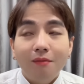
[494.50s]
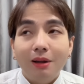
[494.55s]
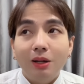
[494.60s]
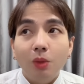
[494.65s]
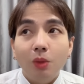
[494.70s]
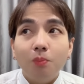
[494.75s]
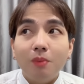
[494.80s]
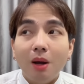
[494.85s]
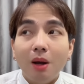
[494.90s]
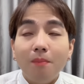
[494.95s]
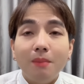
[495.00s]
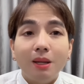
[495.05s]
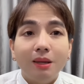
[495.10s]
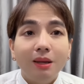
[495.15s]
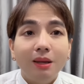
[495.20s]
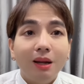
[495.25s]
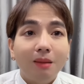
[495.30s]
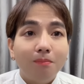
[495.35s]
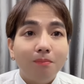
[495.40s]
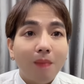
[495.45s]
và lúc đó mình
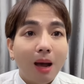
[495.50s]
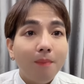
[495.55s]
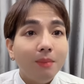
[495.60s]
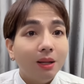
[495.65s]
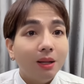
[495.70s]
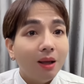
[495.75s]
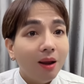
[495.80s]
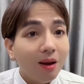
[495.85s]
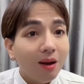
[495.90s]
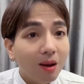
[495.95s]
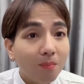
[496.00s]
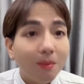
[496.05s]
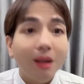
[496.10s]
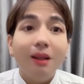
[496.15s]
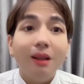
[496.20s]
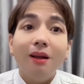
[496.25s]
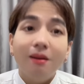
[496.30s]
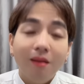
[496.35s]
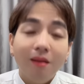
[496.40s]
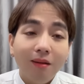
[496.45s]
nhìn bà mình thấy rất bà
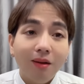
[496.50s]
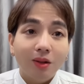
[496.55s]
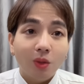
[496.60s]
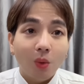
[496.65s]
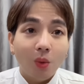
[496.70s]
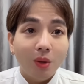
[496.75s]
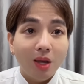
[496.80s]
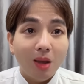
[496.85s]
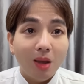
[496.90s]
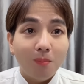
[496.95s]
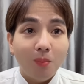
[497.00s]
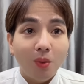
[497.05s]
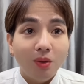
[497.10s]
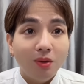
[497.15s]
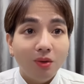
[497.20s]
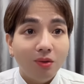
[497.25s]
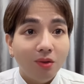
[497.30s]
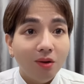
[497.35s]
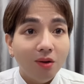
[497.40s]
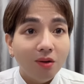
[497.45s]
là rất là tội nghiệp mọi
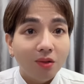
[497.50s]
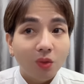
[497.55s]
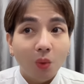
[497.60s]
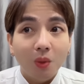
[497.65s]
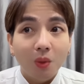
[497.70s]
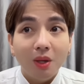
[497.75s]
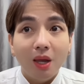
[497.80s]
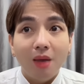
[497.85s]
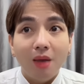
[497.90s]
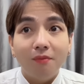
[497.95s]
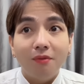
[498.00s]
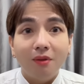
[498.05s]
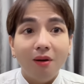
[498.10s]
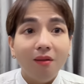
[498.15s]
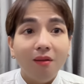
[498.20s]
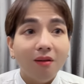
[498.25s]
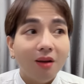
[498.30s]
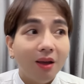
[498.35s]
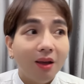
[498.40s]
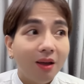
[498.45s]
người rất là tội nghiệp và
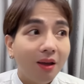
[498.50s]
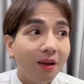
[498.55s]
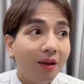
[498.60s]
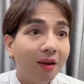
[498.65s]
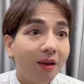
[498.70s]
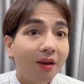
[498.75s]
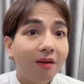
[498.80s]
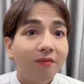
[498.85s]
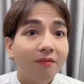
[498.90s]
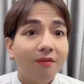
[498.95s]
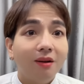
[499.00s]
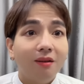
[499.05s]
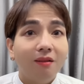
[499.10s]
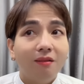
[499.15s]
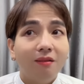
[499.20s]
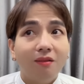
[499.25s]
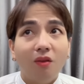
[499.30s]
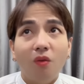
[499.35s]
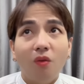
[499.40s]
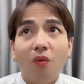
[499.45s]
rất là hiền và
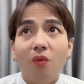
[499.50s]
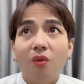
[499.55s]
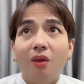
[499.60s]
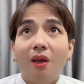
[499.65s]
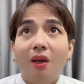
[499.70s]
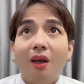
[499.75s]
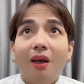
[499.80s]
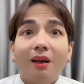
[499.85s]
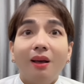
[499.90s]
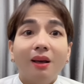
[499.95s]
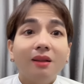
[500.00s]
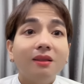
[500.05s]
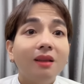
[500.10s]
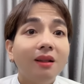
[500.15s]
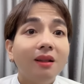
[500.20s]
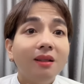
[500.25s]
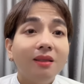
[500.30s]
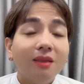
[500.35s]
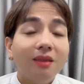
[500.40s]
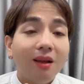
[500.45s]
cội cái
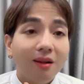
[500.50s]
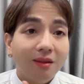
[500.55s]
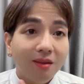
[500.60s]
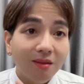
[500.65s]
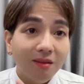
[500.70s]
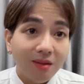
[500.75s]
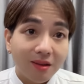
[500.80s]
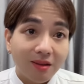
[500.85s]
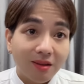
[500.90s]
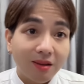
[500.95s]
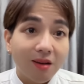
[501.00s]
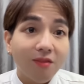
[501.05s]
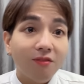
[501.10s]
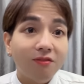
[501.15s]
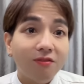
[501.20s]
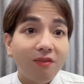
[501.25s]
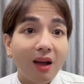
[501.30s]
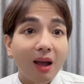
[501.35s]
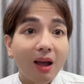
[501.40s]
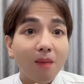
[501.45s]
tính tình rất là chất
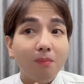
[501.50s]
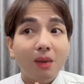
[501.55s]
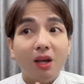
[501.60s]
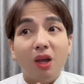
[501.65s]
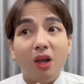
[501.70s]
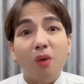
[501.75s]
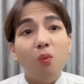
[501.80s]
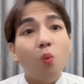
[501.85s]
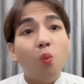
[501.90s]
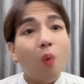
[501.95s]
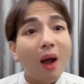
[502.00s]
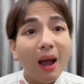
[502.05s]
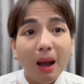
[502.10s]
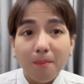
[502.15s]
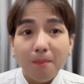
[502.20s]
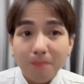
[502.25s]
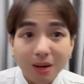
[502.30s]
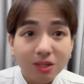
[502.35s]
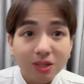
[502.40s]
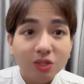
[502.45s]
phát mà kiểu quá
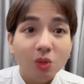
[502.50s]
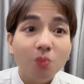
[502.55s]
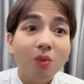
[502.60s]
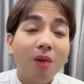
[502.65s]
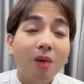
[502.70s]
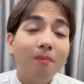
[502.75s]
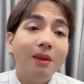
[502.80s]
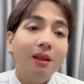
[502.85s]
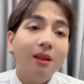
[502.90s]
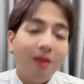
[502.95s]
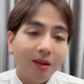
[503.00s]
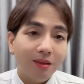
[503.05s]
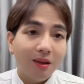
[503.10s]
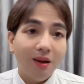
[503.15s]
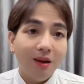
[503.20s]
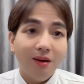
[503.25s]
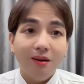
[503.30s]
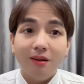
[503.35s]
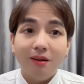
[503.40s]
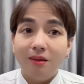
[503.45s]
bức xúc là mới lên
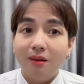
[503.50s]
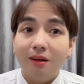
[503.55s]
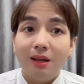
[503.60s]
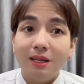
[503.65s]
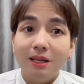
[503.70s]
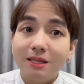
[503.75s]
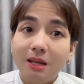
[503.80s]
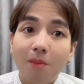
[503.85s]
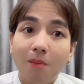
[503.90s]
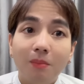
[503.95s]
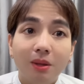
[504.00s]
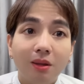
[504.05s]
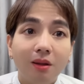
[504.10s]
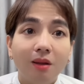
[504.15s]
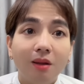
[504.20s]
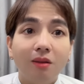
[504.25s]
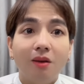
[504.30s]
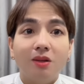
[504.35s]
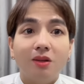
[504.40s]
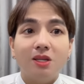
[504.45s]
tiếng đó trời, cái xong mình
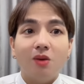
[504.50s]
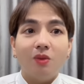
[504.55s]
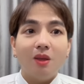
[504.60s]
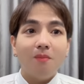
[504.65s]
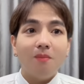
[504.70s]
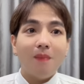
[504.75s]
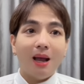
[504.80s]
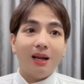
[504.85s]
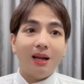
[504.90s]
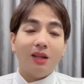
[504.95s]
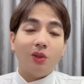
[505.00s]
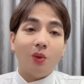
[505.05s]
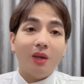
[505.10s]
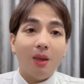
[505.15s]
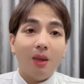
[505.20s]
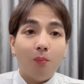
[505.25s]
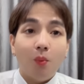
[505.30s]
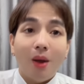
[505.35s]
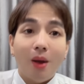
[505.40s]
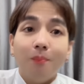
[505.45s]
nó trời xong thấy bà này tội
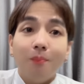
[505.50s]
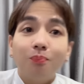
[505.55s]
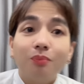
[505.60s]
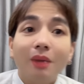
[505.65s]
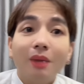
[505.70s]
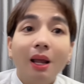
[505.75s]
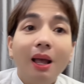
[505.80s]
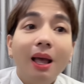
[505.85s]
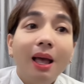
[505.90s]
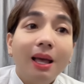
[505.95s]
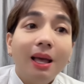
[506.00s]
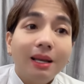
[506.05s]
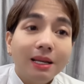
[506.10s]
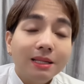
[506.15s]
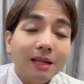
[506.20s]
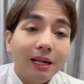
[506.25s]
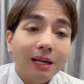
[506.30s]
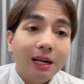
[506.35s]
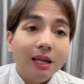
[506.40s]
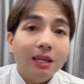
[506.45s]
nghiệp quá cái
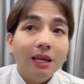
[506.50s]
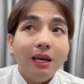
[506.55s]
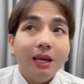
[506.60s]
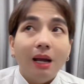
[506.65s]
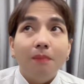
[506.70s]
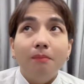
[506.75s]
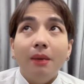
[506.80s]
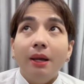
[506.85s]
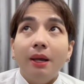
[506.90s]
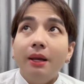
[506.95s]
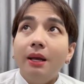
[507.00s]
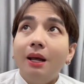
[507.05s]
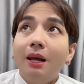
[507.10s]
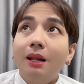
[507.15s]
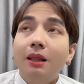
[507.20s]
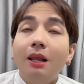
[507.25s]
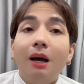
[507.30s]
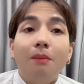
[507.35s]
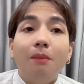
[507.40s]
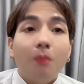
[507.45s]
sau đó chỉ cảnh mới à,
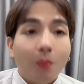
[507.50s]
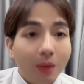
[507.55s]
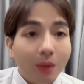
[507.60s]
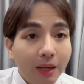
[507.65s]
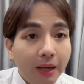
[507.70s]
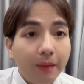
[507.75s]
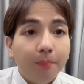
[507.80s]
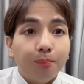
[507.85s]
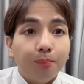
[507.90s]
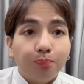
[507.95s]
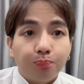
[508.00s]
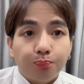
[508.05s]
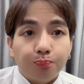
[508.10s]
lên một clip